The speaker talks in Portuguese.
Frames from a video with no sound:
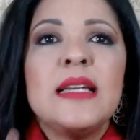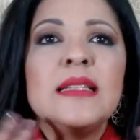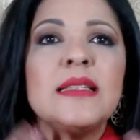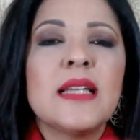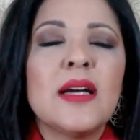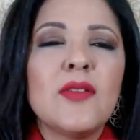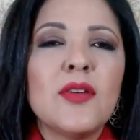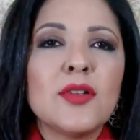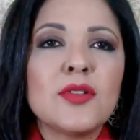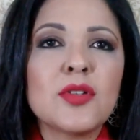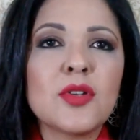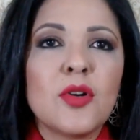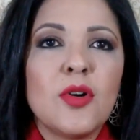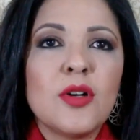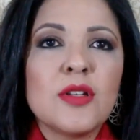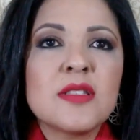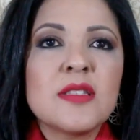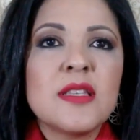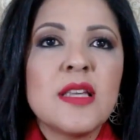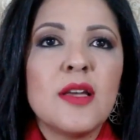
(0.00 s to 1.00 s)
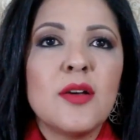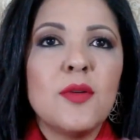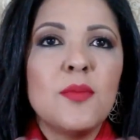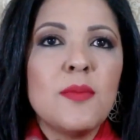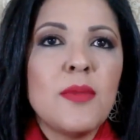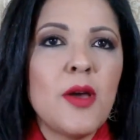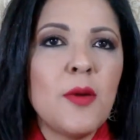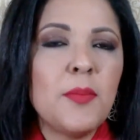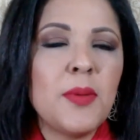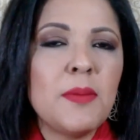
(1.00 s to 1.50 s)
Então eu trouxe o
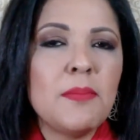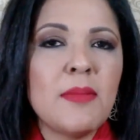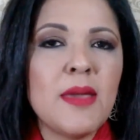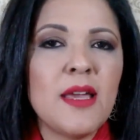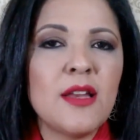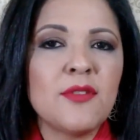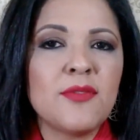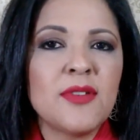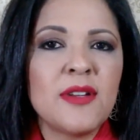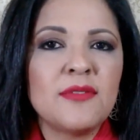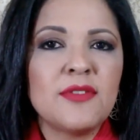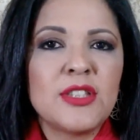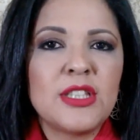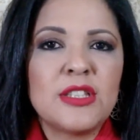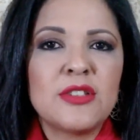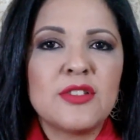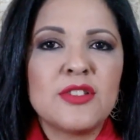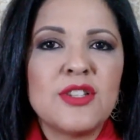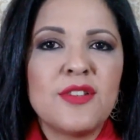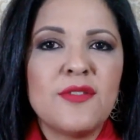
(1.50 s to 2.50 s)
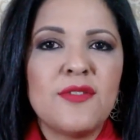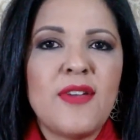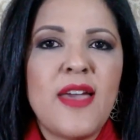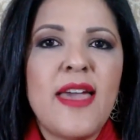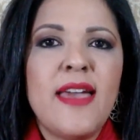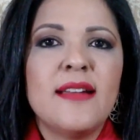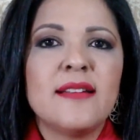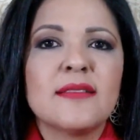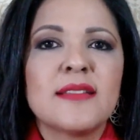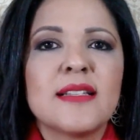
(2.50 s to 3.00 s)
meu primeiro favorito de
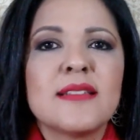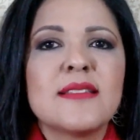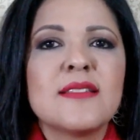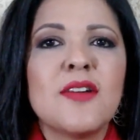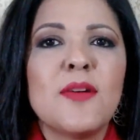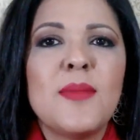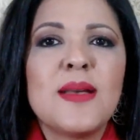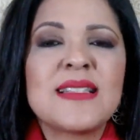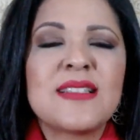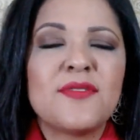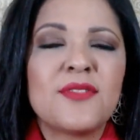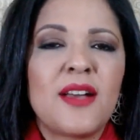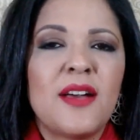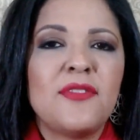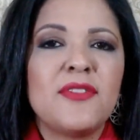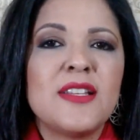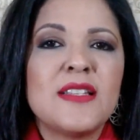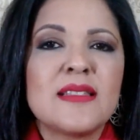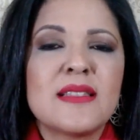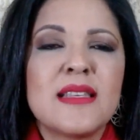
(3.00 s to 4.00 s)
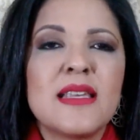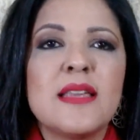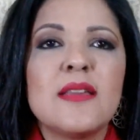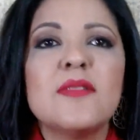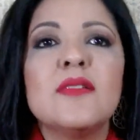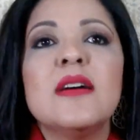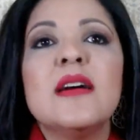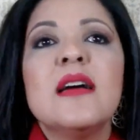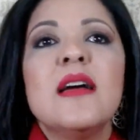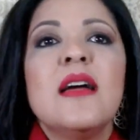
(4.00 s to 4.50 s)
inverno, que assim começa a ficar
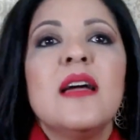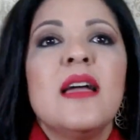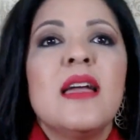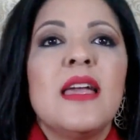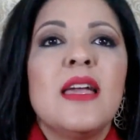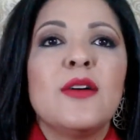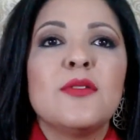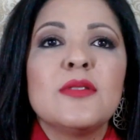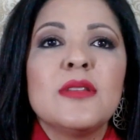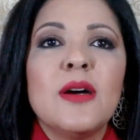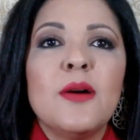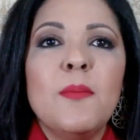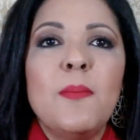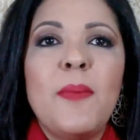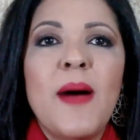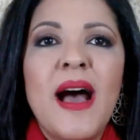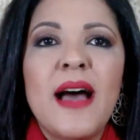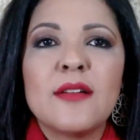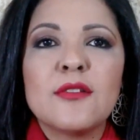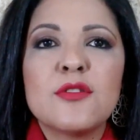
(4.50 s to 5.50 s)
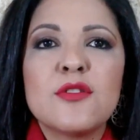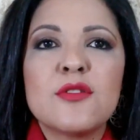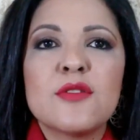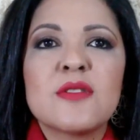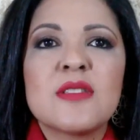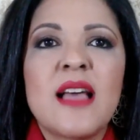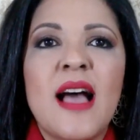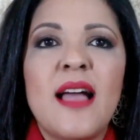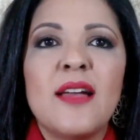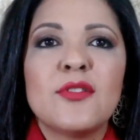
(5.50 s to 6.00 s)
fresquinho, eu não paro de
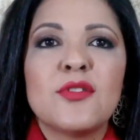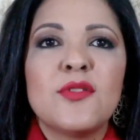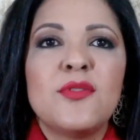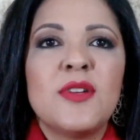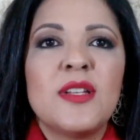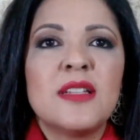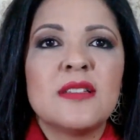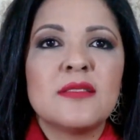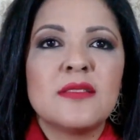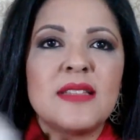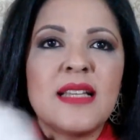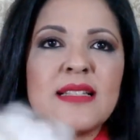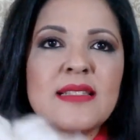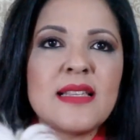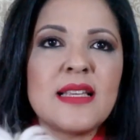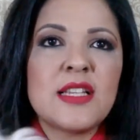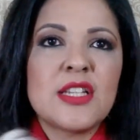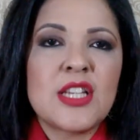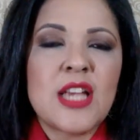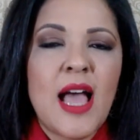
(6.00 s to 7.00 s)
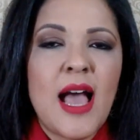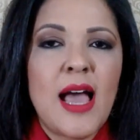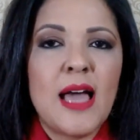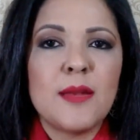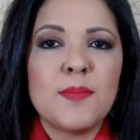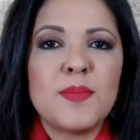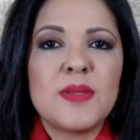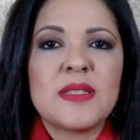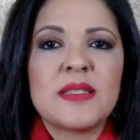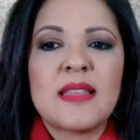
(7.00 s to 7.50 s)
usar, eu estou falando das
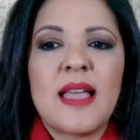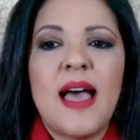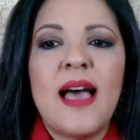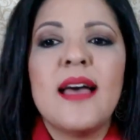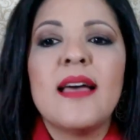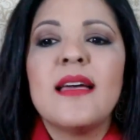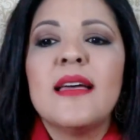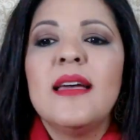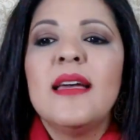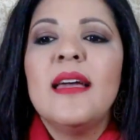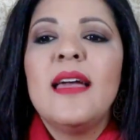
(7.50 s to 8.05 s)
echarpes, tá?